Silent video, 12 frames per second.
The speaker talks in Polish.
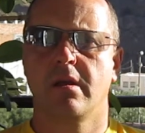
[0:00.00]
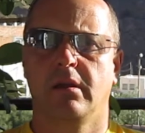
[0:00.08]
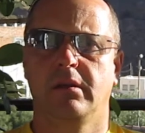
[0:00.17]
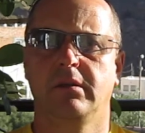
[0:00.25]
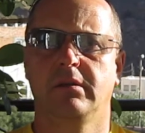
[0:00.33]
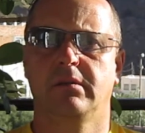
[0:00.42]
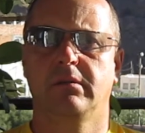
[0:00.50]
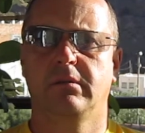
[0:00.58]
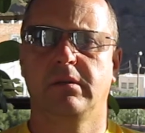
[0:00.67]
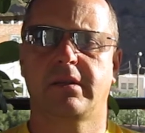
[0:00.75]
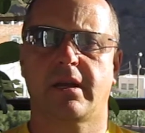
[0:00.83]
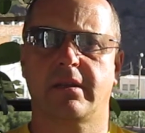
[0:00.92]
i
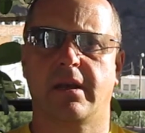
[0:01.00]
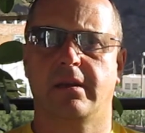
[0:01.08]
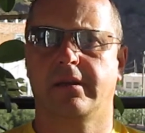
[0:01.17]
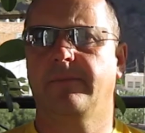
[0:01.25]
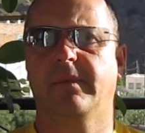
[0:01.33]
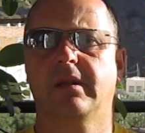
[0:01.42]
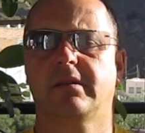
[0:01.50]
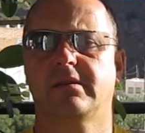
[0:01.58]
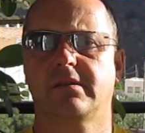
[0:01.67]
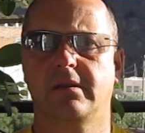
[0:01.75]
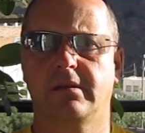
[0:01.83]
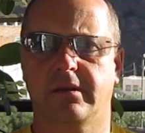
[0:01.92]
i tak dalej,
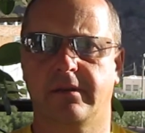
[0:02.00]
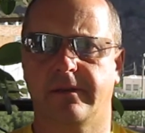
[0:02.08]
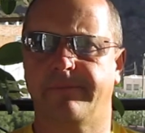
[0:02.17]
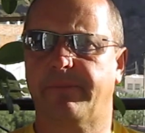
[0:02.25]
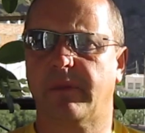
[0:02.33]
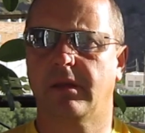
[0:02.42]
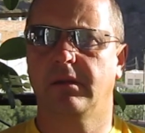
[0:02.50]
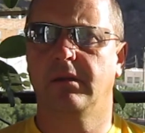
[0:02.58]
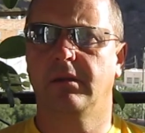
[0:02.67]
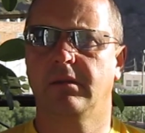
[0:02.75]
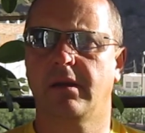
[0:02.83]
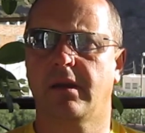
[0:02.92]
etc. itd.
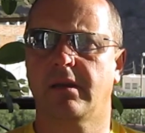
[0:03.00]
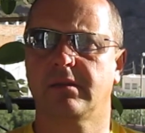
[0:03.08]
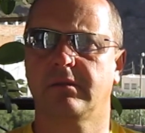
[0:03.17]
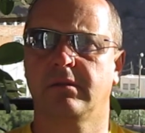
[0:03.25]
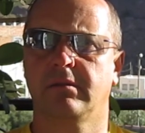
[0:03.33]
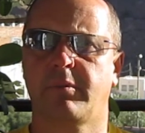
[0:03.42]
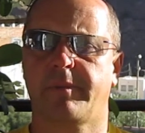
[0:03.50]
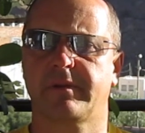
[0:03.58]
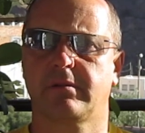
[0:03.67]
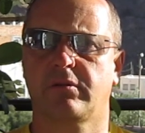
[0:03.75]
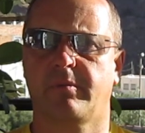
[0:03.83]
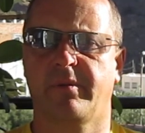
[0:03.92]
I teraz y, po
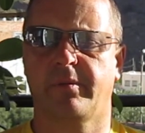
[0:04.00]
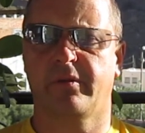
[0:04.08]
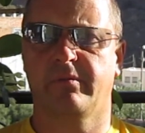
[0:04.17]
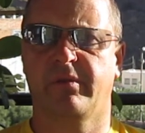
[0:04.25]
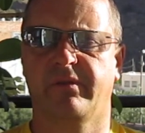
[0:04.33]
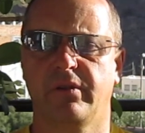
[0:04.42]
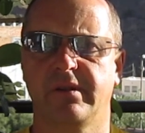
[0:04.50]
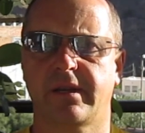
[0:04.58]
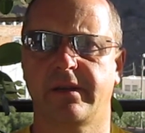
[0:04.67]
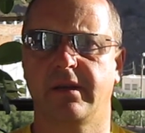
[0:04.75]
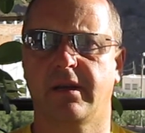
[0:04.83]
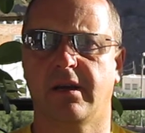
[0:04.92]
prostu to powoli
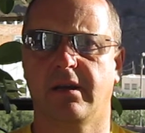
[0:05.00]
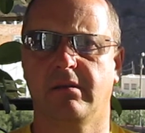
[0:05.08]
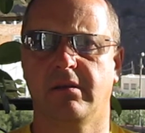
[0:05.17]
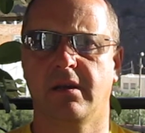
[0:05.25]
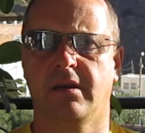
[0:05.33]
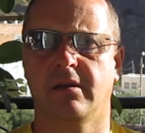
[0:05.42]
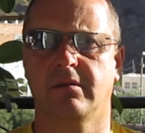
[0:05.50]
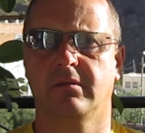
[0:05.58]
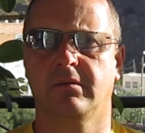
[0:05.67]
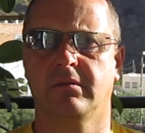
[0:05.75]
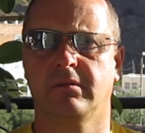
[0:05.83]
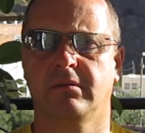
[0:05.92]
zanika. Ja
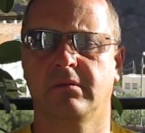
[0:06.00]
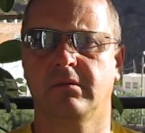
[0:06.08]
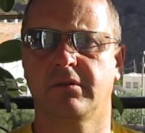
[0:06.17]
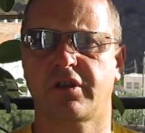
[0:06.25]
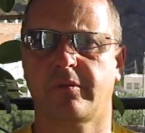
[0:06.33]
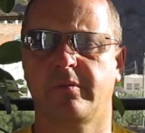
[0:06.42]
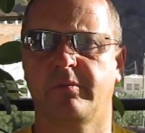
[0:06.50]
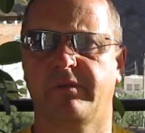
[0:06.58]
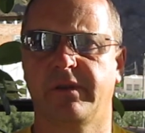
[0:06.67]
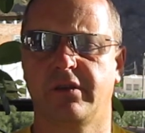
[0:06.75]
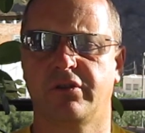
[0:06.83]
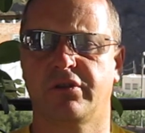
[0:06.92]
y, chciałbym
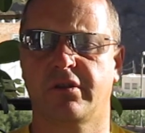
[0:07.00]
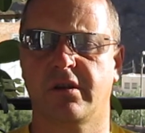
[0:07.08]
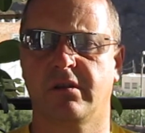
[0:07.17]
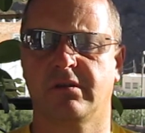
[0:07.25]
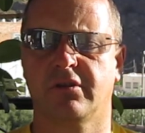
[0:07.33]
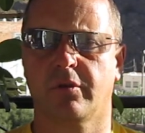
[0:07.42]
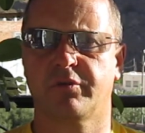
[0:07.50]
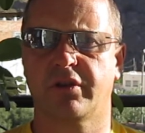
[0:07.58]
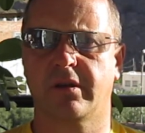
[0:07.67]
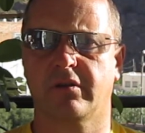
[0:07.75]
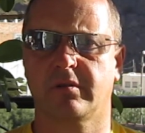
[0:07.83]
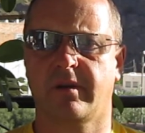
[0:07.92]
powiedzieć, że jest
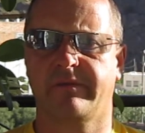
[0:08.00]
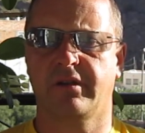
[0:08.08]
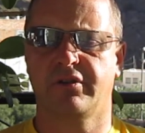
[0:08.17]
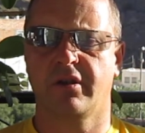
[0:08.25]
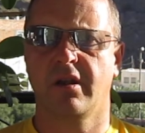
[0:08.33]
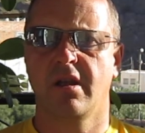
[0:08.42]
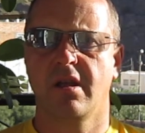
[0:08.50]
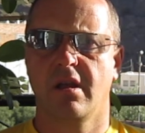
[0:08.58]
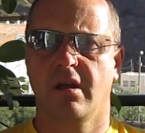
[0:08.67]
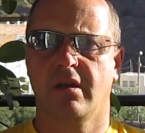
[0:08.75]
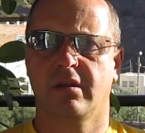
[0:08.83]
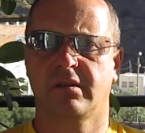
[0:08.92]
dobrze rozmawiać
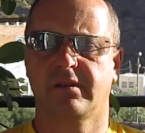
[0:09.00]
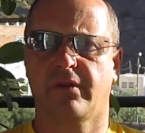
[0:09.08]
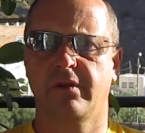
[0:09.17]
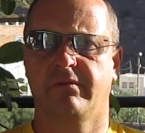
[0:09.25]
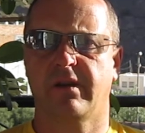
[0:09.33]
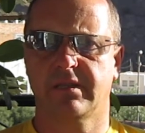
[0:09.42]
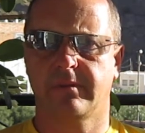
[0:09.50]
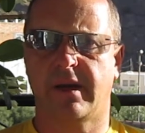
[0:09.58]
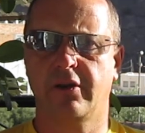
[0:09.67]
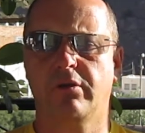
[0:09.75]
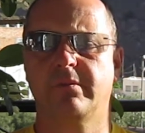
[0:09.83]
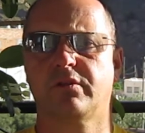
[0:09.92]
e, ze swoim własnym
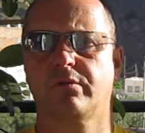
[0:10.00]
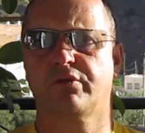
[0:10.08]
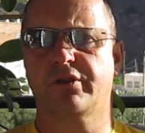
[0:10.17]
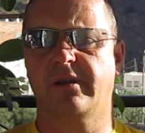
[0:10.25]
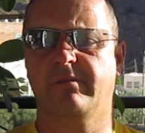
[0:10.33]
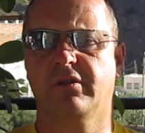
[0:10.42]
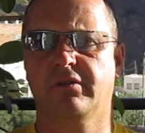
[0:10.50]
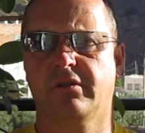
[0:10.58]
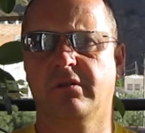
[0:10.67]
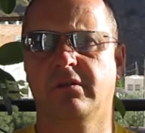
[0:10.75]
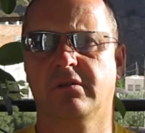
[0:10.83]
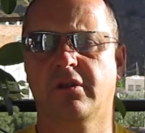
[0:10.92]
aniołem stróżem,
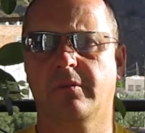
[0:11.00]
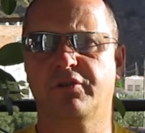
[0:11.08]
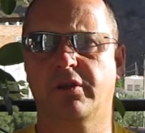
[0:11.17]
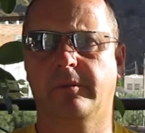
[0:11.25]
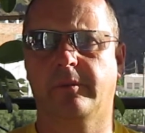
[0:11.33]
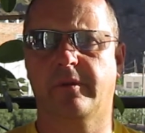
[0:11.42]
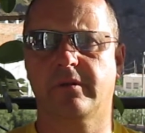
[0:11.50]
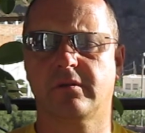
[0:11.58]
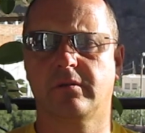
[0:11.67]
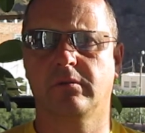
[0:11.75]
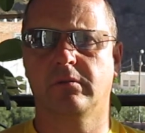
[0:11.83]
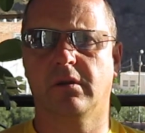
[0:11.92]
y, jest dobrze po
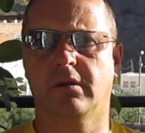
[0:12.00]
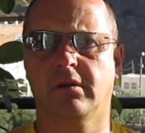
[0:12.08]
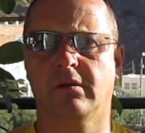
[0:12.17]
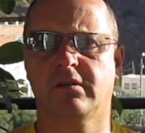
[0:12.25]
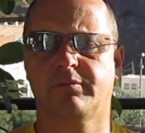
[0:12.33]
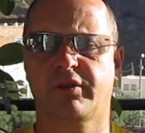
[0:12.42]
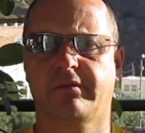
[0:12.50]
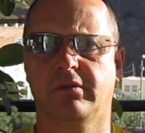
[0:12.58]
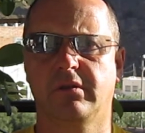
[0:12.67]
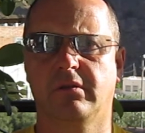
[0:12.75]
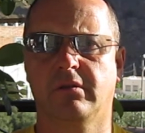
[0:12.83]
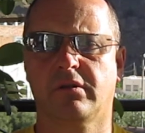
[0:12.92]
prostu e, z
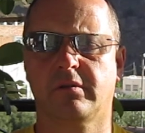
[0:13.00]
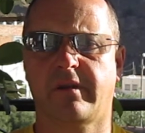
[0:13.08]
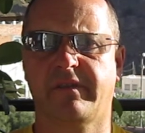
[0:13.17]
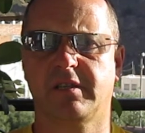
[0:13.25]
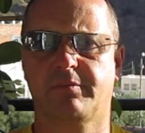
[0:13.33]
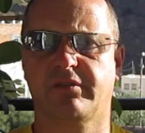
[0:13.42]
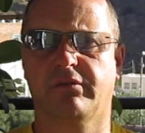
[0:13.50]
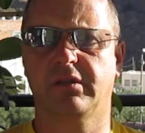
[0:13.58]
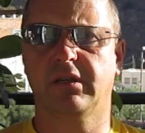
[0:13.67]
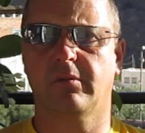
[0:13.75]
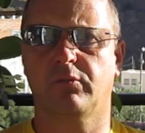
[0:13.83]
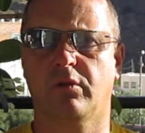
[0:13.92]
rozmawiać z
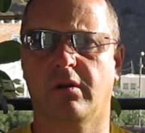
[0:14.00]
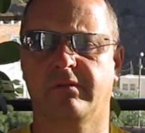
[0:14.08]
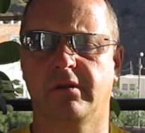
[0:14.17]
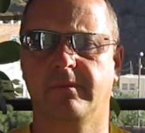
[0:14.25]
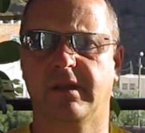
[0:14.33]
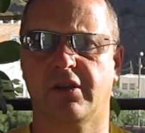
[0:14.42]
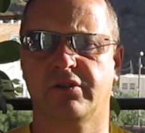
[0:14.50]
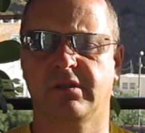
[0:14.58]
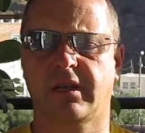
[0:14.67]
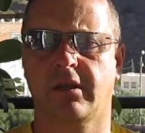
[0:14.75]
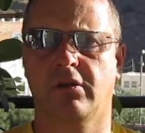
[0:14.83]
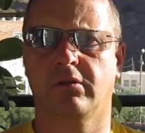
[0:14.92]
przewodnikiem duchowym. Każdy
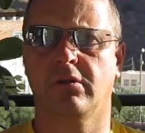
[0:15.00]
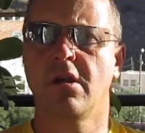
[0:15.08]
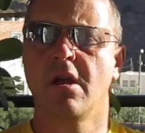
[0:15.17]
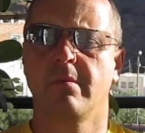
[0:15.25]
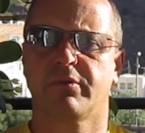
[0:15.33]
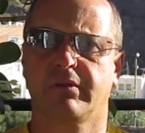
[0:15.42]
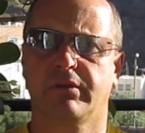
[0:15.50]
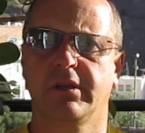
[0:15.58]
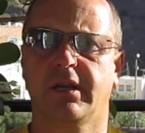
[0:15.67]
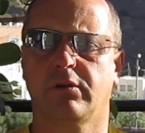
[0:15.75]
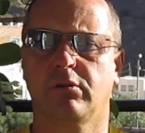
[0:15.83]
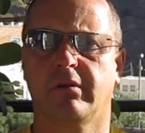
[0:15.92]
z takiego
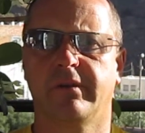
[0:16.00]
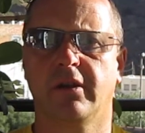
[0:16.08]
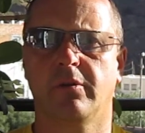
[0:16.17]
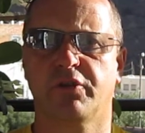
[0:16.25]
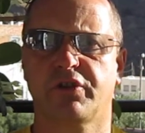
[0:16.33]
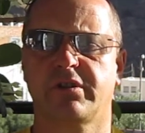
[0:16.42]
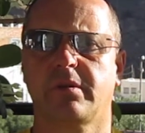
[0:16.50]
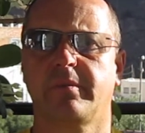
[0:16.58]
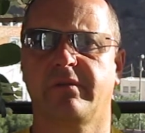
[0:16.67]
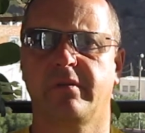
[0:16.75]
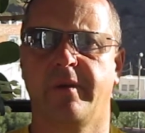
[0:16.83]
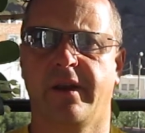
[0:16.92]
przewodnika duchowego może
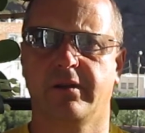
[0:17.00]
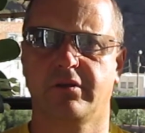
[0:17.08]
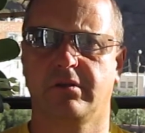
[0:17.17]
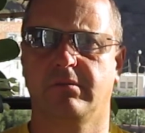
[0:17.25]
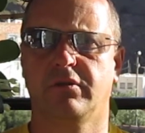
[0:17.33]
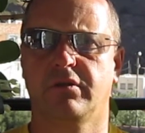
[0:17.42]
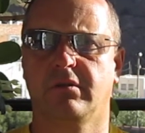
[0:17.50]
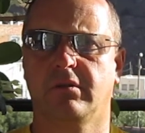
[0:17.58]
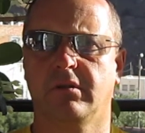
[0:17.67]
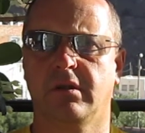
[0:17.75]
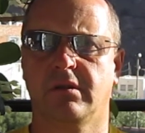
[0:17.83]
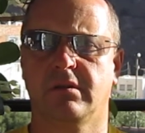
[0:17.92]
sobie wybrać, czy
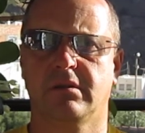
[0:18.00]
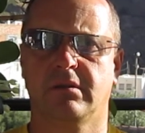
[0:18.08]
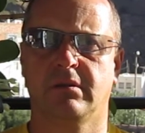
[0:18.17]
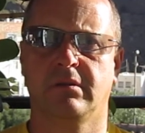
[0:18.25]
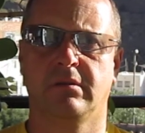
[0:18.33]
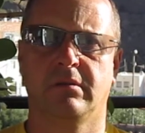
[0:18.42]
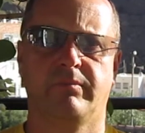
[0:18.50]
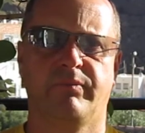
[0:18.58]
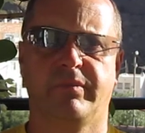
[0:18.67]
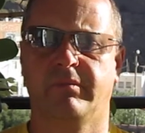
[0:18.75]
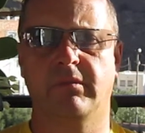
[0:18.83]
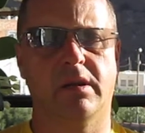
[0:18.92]
to jest
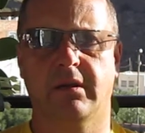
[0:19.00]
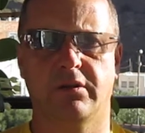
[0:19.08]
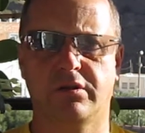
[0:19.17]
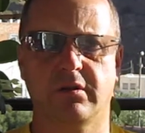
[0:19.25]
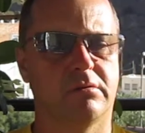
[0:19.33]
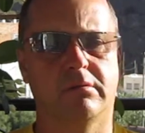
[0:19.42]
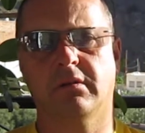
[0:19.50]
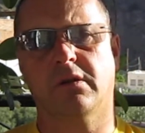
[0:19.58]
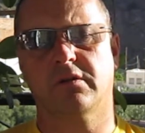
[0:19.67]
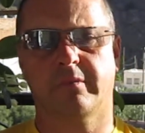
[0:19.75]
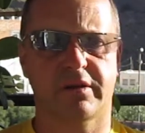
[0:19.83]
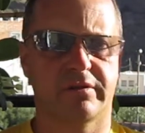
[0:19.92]
jakaś
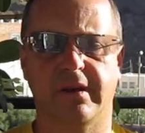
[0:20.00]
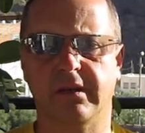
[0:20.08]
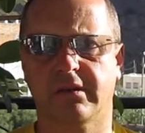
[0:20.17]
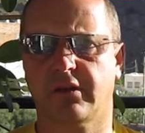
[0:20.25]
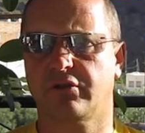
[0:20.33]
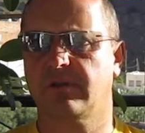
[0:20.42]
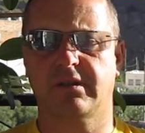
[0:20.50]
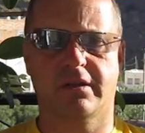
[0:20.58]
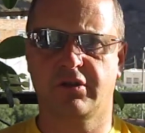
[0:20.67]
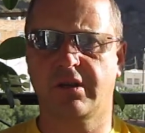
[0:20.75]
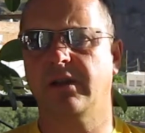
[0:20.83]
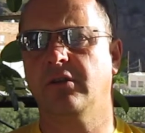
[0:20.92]
osoba święta, czy to jest
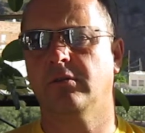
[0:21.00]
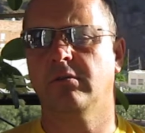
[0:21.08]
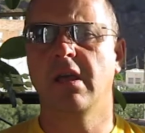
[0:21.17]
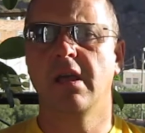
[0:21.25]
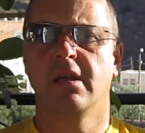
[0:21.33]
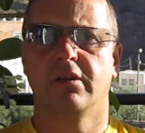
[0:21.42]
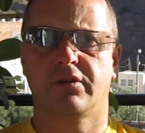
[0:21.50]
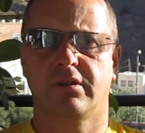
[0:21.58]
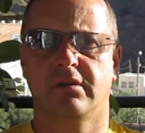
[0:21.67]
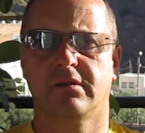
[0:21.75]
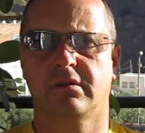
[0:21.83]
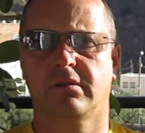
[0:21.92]
jakiś anioł, czy
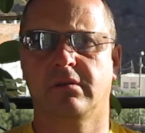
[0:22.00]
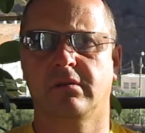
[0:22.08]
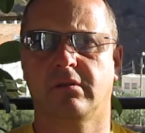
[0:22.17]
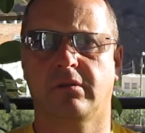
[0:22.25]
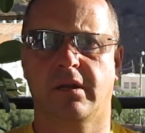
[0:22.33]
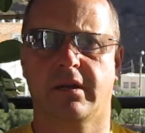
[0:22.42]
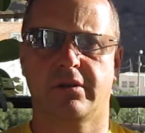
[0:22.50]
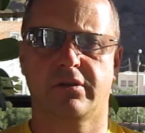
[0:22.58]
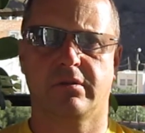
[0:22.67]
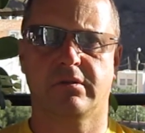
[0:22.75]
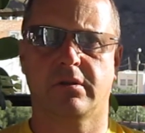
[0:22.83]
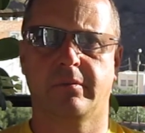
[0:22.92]
jest to
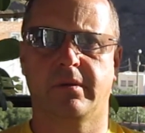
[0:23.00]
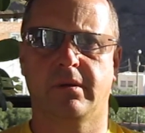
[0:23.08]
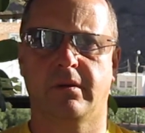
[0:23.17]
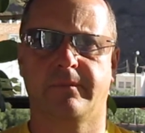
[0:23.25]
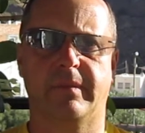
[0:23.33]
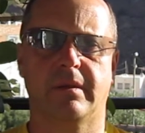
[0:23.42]
jakaś osoba